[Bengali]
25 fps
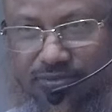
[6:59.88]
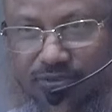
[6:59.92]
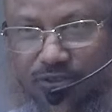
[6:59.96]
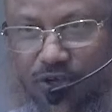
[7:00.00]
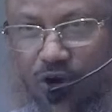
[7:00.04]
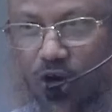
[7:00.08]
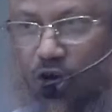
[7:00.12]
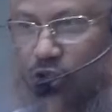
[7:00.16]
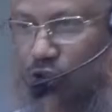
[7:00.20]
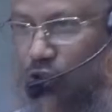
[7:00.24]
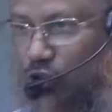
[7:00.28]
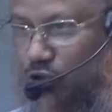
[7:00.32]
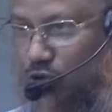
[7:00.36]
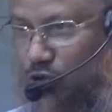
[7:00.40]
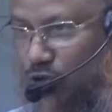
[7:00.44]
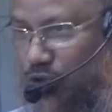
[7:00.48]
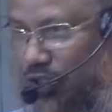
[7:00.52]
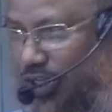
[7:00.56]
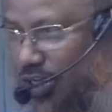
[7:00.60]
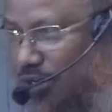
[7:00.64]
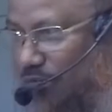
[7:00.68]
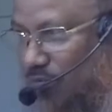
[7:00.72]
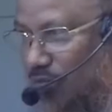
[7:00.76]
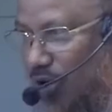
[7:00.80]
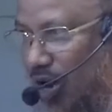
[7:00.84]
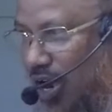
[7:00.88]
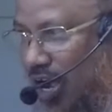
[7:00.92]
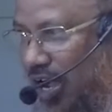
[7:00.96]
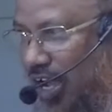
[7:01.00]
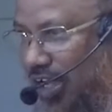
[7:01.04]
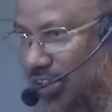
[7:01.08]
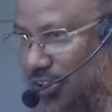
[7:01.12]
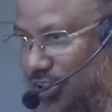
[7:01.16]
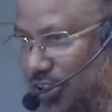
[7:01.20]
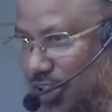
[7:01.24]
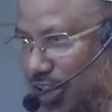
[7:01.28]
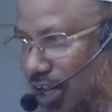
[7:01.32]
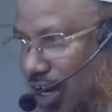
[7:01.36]
অথচ এই
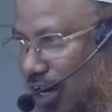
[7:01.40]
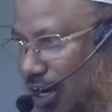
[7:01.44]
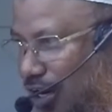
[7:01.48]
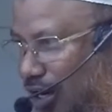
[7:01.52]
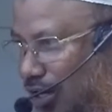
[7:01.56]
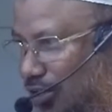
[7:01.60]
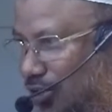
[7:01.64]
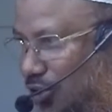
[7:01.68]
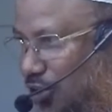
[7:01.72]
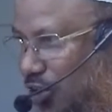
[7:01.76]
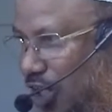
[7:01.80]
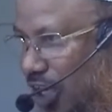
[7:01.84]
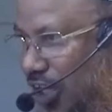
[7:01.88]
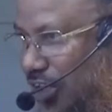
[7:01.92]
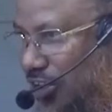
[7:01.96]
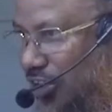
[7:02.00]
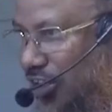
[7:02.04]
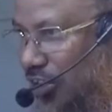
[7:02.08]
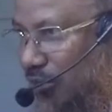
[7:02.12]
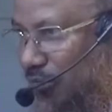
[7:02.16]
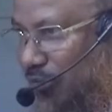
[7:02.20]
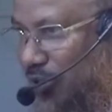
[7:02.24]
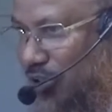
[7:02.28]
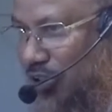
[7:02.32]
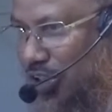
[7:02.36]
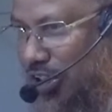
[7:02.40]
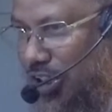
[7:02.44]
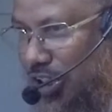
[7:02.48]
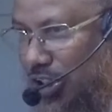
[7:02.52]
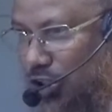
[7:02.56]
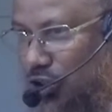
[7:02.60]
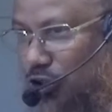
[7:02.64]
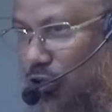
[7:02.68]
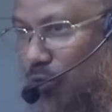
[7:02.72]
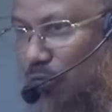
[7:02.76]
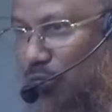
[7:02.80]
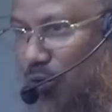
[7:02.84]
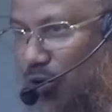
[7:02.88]
মহাজের আর আনসারদের মধ্যে কি
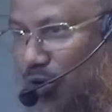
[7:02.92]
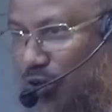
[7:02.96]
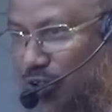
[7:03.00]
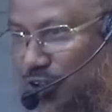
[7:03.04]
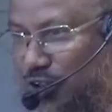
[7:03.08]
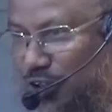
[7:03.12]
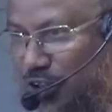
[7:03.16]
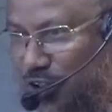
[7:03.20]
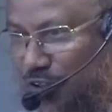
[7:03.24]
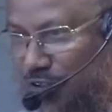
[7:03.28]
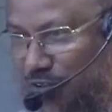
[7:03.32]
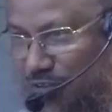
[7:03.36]
সম্পর্ক ছিল